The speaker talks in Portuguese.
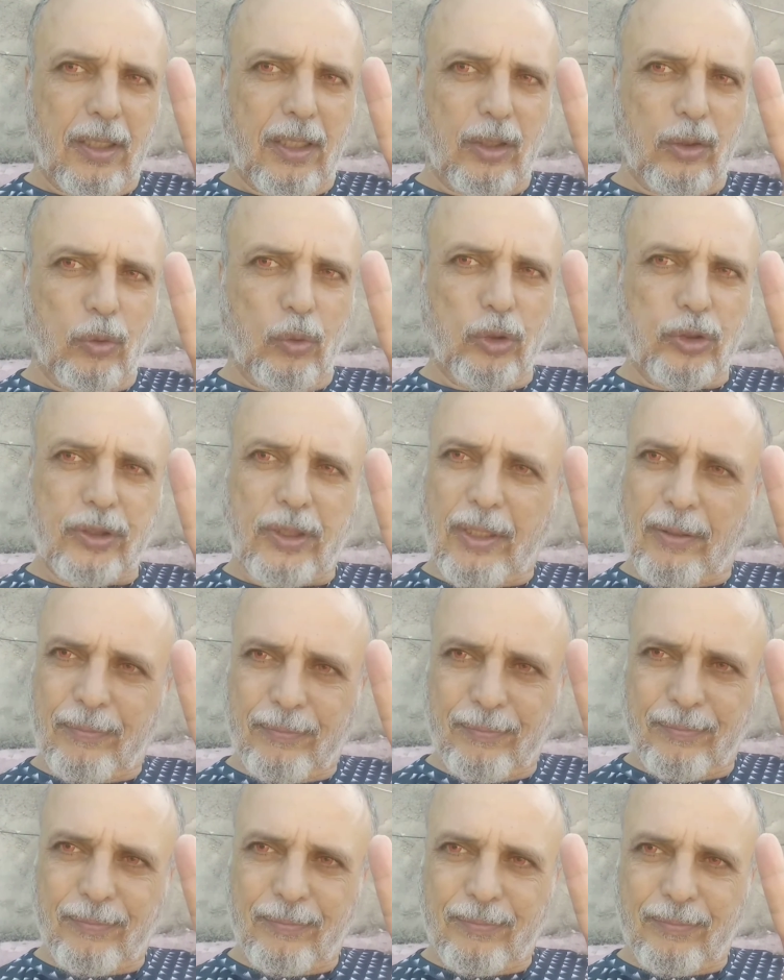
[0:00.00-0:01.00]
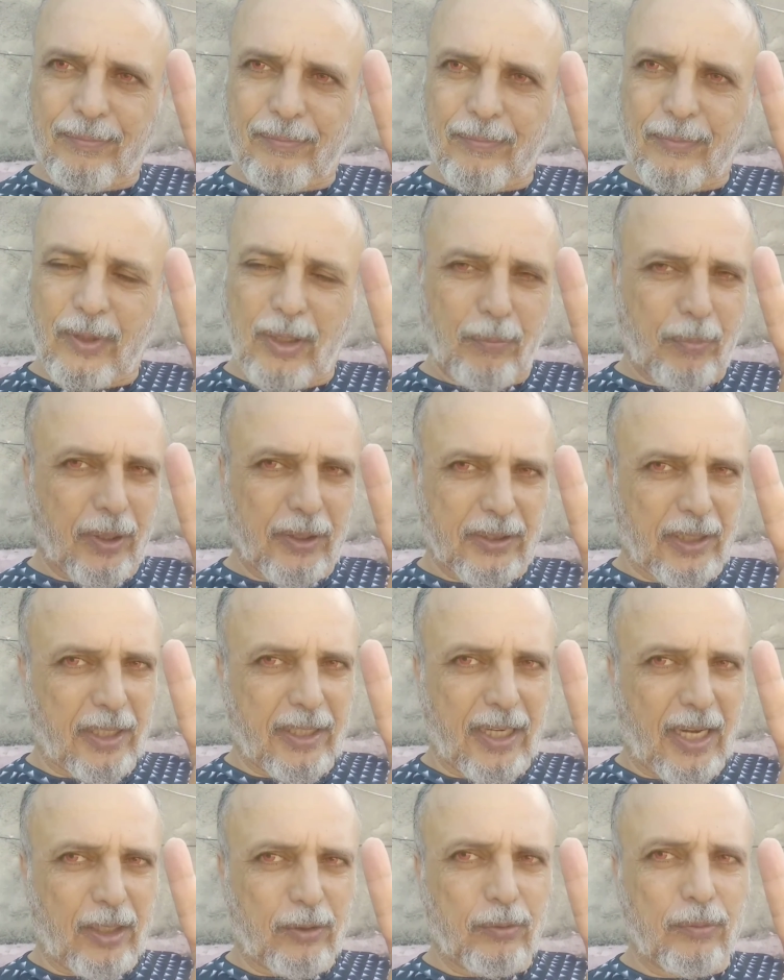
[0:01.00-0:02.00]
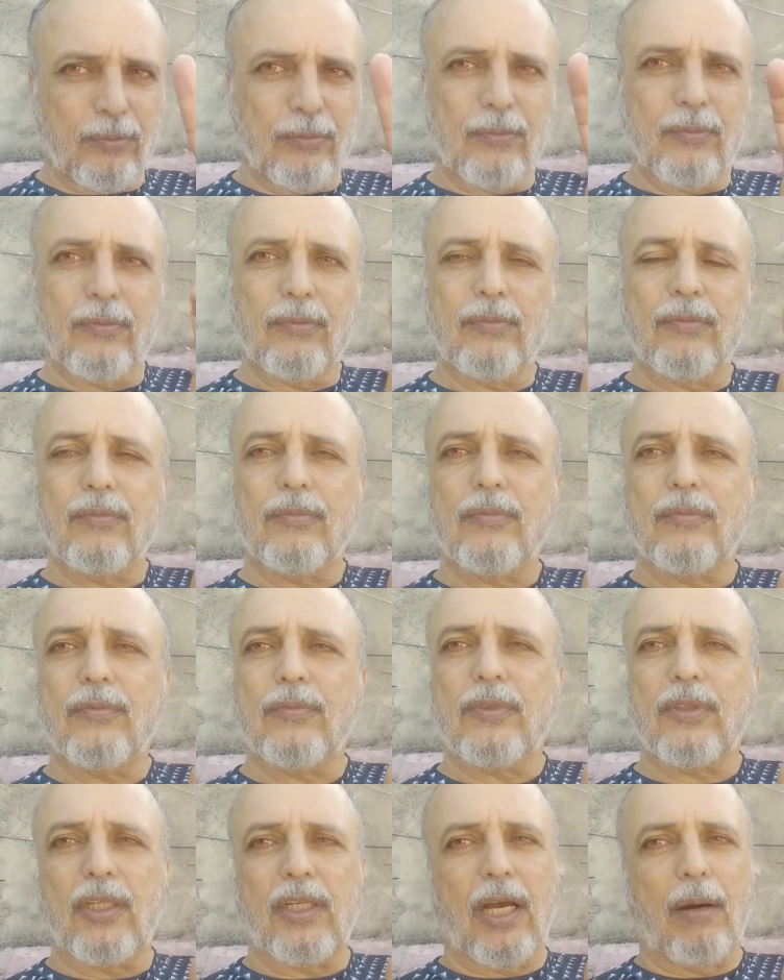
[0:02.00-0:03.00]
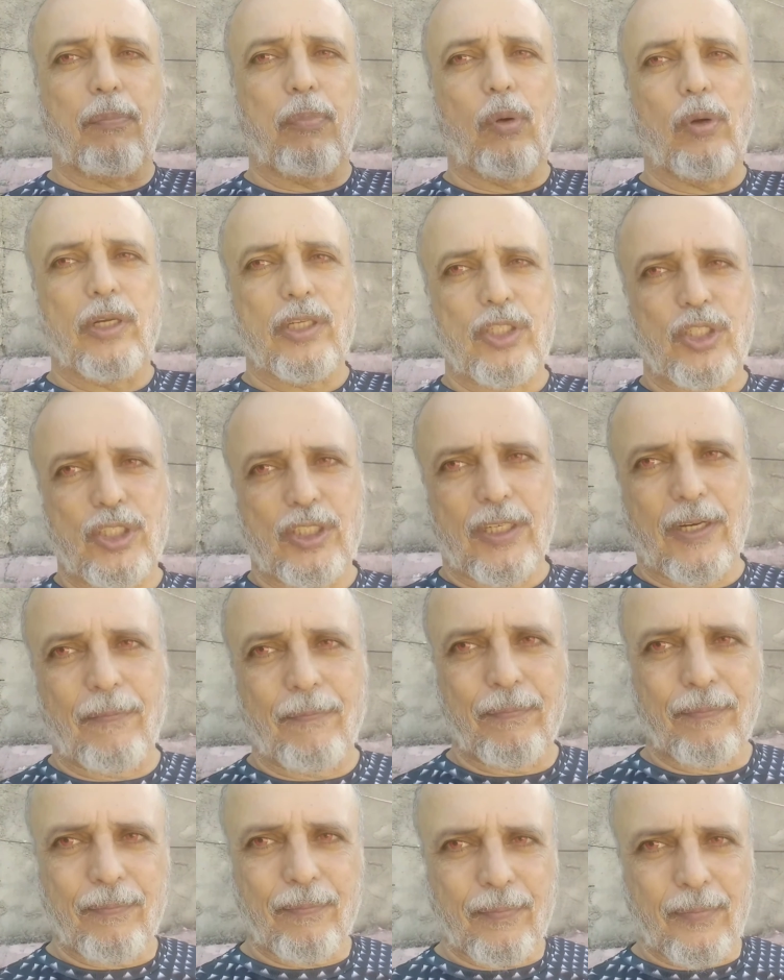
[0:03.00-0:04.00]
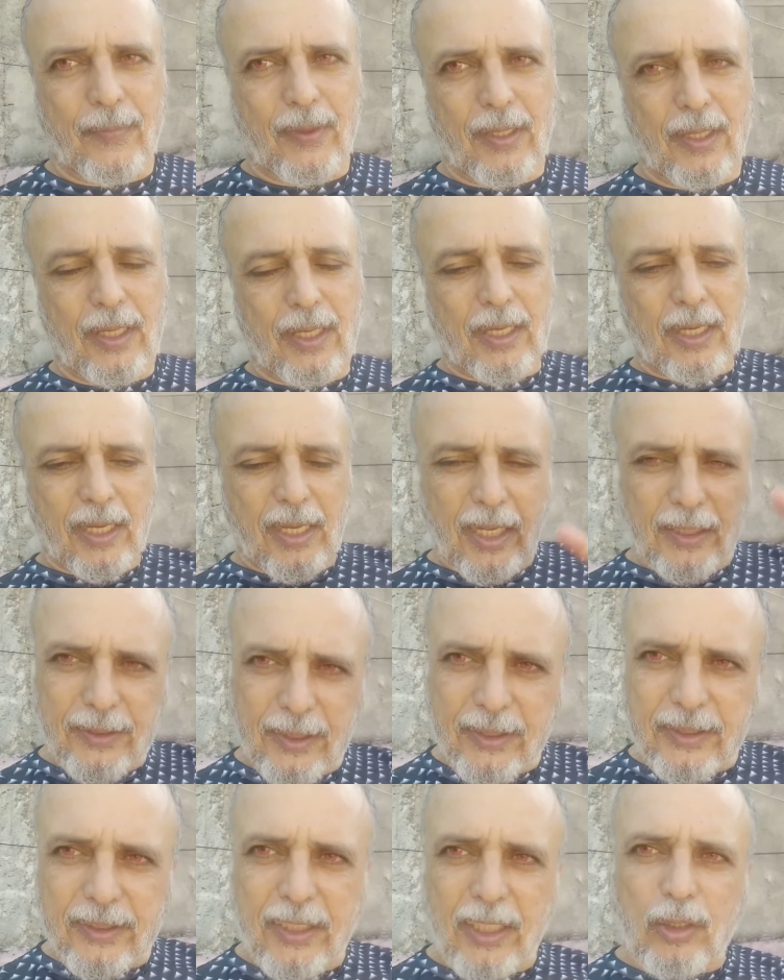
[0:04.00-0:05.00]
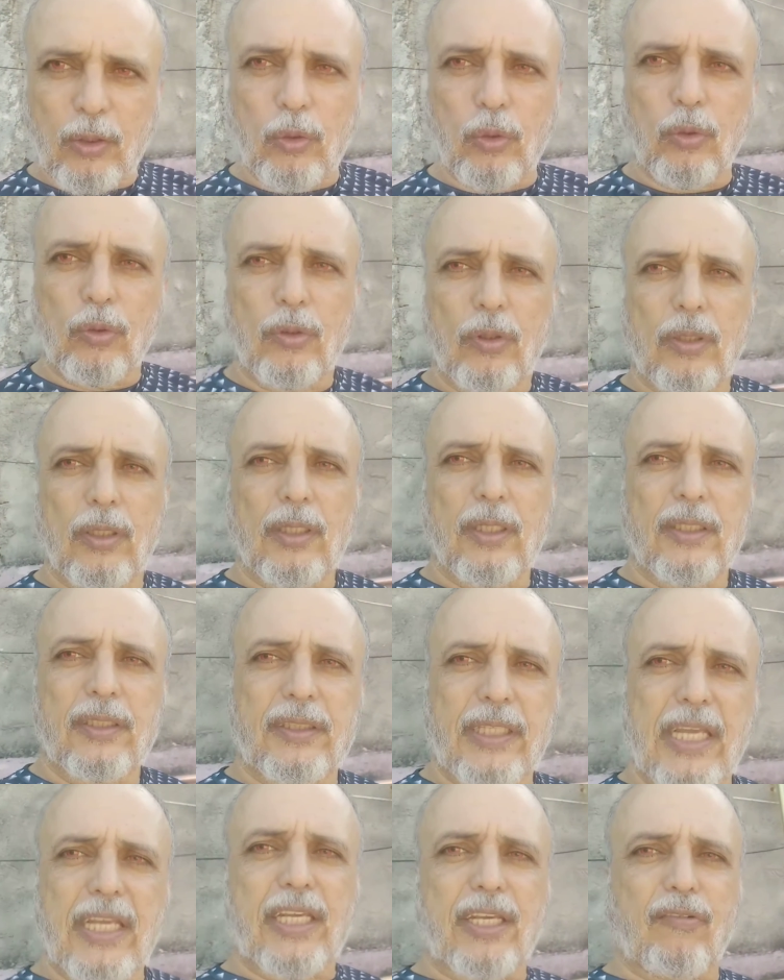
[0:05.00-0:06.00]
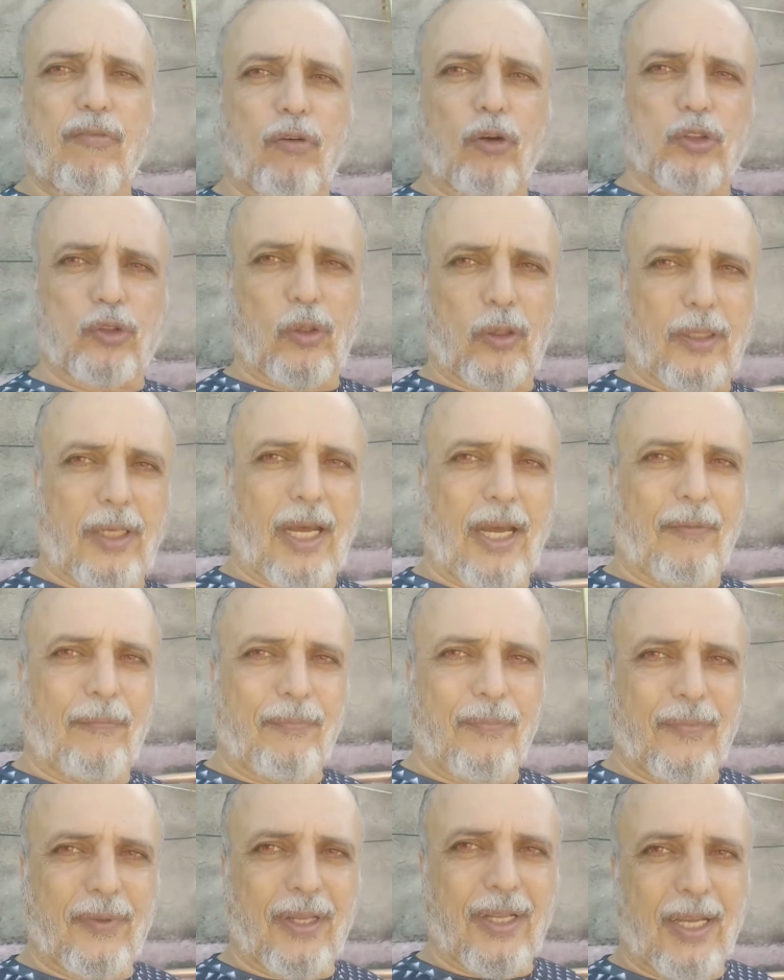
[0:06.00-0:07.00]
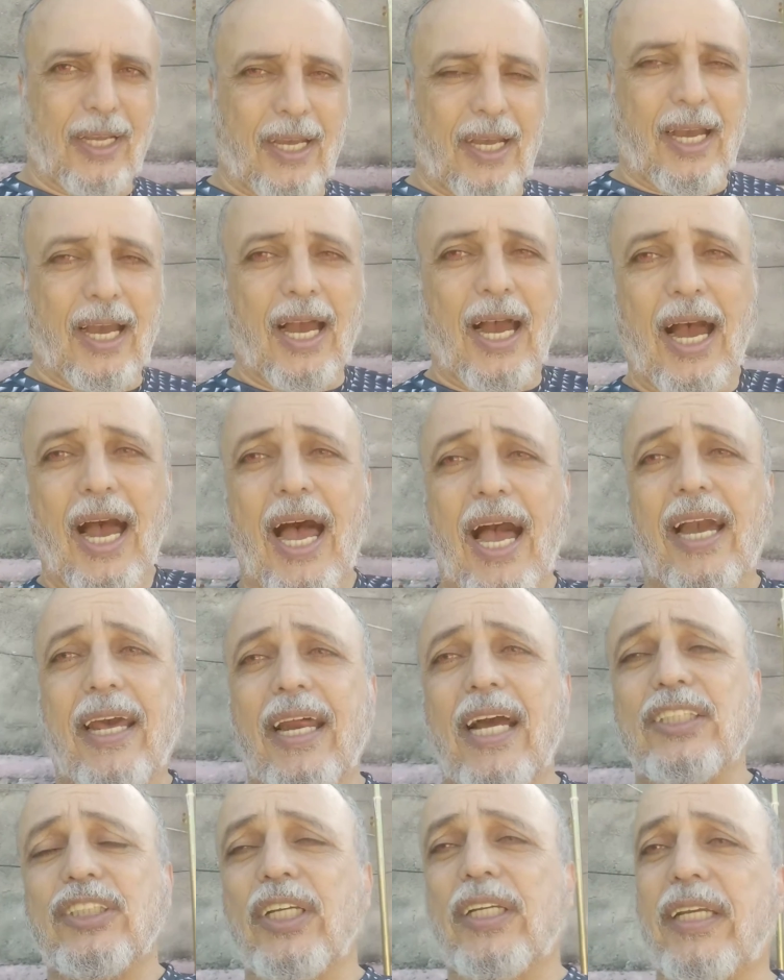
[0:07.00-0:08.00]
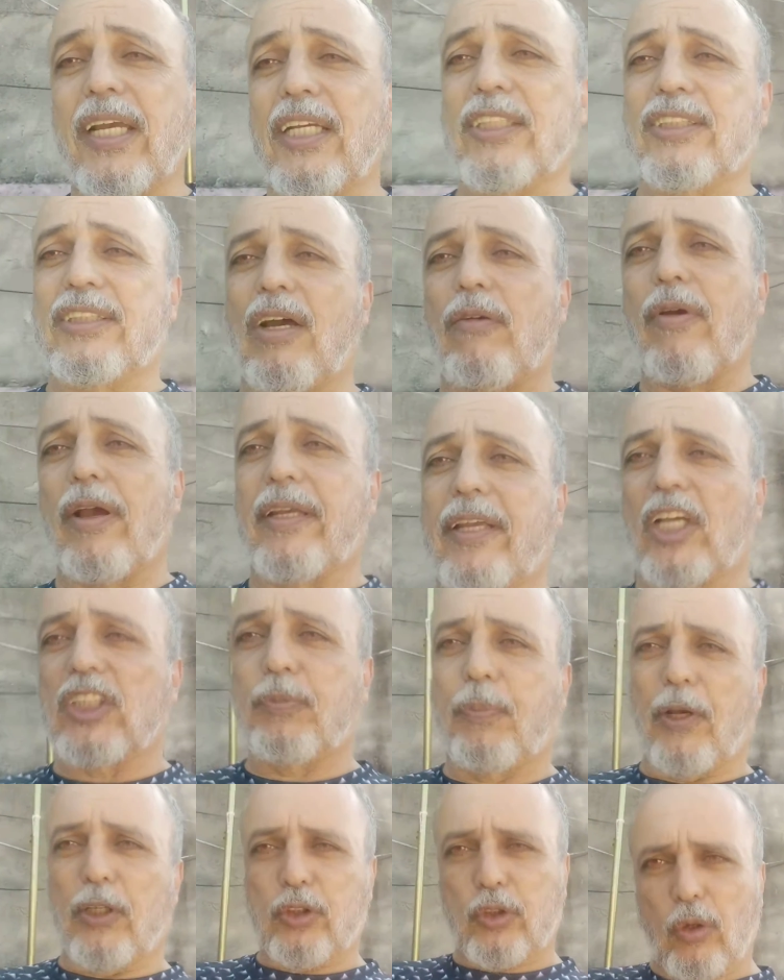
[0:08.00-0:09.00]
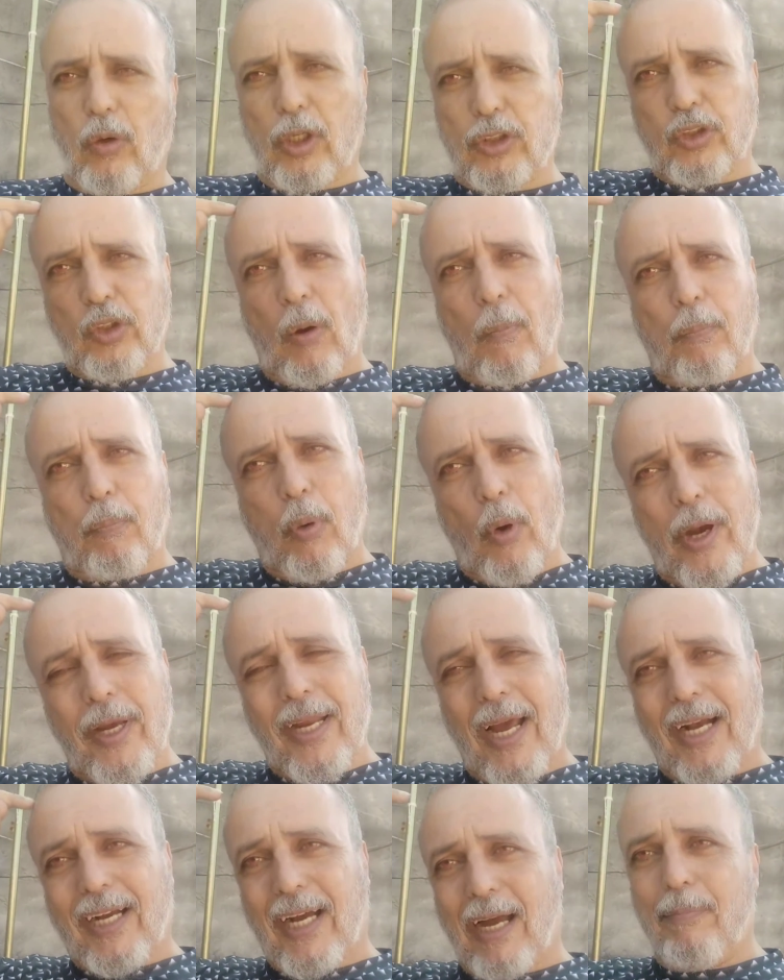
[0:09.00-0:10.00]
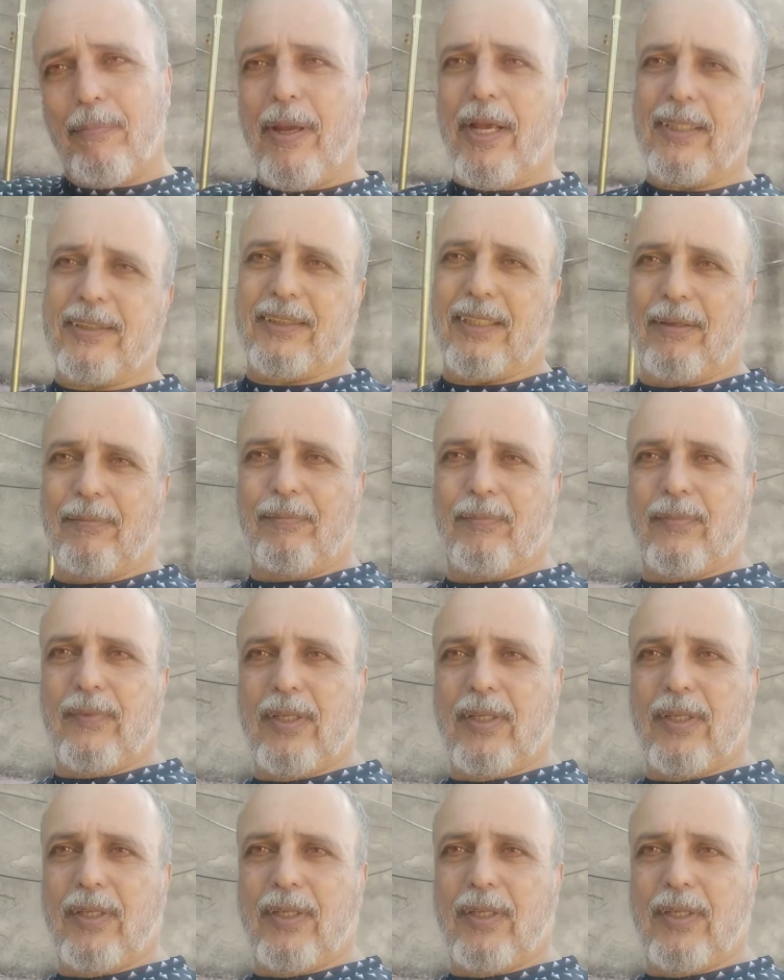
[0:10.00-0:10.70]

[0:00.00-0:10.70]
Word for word: indústria, empresariado e a política. Esse ciclo tem que funcionar. A grande questão é que as pessoas não põem na cabeça,